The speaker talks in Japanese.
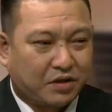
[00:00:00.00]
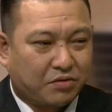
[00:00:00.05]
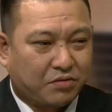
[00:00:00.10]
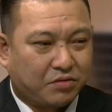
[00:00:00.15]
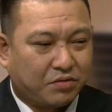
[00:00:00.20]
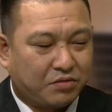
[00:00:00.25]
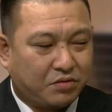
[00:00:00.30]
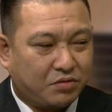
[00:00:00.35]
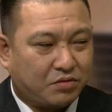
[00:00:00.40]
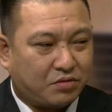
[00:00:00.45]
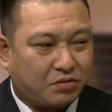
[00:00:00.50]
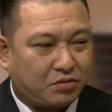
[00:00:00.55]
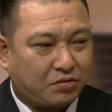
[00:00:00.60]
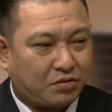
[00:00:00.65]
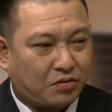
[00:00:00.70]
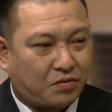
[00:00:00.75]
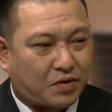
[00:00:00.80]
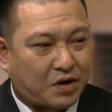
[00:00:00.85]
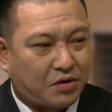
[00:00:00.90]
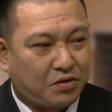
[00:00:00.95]
こうどんどんどん
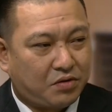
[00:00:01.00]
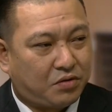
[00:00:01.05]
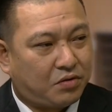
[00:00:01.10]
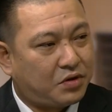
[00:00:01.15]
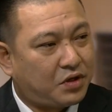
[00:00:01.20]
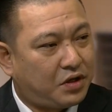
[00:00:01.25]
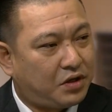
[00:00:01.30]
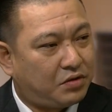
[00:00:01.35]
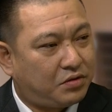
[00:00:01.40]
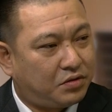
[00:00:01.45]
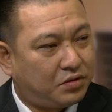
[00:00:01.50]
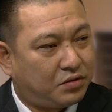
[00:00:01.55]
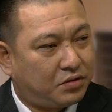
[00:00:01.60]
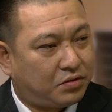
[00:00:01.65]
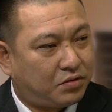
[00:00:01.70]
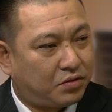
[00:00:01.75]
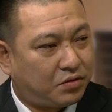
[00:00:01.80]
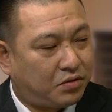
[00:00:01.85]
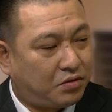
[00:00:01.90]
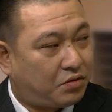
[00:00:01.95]
どん悪い方に行く
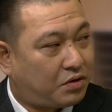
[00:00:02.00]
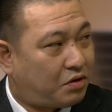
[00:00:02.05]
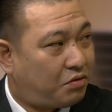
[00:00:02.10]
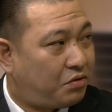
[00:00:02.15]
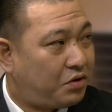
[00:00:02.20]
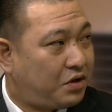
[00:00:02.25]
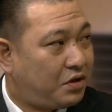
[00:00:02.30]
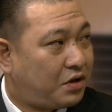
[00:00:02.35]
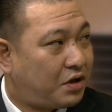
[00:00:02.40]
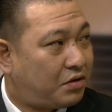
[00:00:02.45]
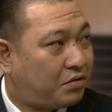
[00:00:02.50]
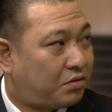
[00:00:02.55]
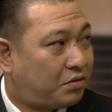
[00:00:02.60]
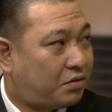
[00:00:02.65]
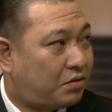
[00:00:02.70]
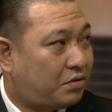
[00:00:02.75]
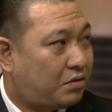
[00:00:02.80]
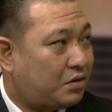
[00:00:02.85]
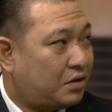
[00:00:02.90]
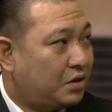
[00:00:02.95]
ことの方が多いけ
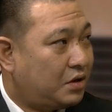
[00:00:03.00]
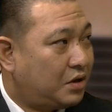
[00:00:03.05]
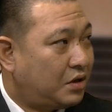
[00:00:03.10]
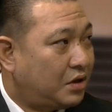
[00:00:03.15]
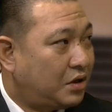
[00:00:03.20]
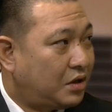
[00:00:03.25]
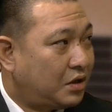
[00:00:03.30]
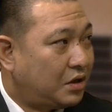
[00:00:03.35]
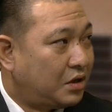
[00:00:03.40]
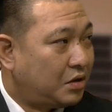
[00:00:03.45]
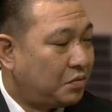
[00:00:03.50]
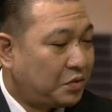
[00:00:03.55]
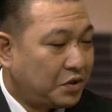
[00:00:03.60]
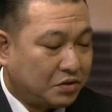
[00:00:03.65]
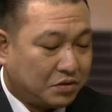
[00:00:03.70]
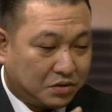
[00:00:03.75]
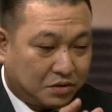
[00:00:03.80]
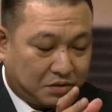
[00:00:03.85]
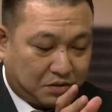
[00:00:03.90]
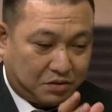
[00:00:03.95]
ど、うん、やっぱり
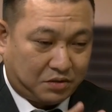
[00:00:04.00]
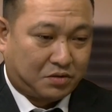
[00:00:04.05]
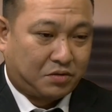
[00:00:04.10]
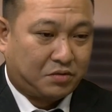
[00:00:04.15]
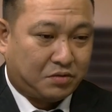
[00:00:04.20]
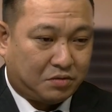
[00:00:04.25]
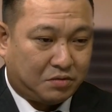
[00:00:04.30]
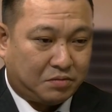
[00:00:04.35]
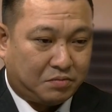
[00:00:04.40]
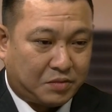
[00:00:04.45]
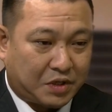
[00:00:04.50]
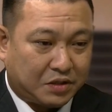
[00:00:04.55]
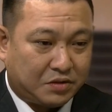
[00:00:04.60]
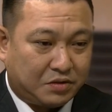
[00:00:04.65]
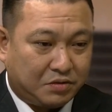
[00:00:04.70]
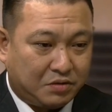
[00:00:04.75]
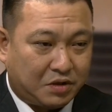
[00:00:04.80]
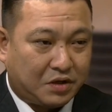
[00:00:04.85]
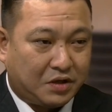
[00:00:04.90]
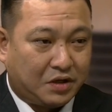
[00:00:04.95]
そのまっ
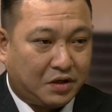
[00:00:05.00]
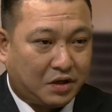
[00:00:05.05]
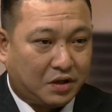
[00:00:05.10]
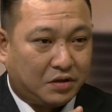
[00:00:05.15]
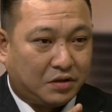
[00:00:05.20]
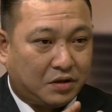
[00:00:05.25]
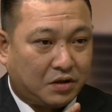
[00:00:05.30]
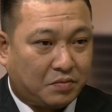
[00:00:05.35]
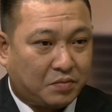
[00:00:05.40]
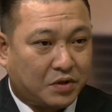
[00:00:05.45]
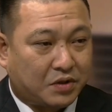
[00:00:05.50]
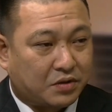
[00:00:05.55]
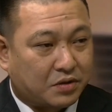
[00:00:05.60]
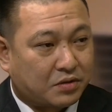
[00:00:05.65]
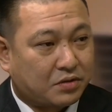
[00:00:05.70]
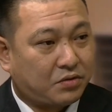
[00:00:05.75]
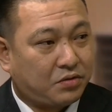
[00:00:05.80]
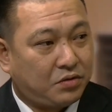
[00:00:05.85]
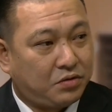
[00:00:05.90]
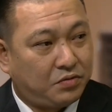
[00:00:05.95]
すぐな人間ってやっぱ
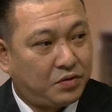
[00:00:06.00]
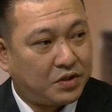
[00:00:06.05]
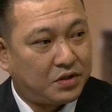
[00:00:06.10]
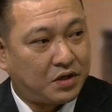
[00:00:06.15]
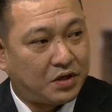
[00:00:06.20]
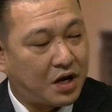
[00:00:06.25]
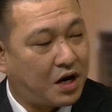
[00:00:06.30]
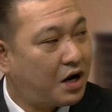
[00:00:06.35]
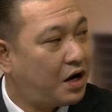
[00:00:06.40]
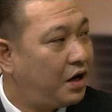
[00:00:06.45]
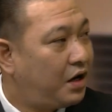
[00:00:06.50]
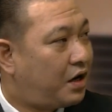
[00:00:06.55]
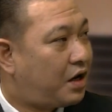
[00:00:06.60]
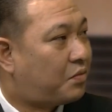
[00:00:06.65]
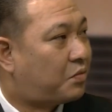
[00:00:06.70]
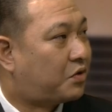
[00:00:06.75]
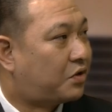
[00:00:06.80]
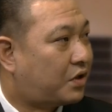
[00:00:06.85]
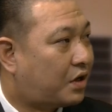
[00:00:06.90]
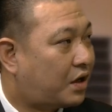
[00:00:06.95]
そういう噂流れない
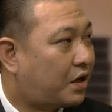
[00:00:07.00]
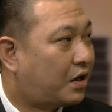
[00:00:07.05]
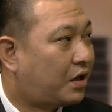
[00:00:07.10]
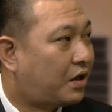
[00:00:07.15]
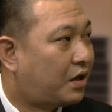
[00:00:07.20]
もんね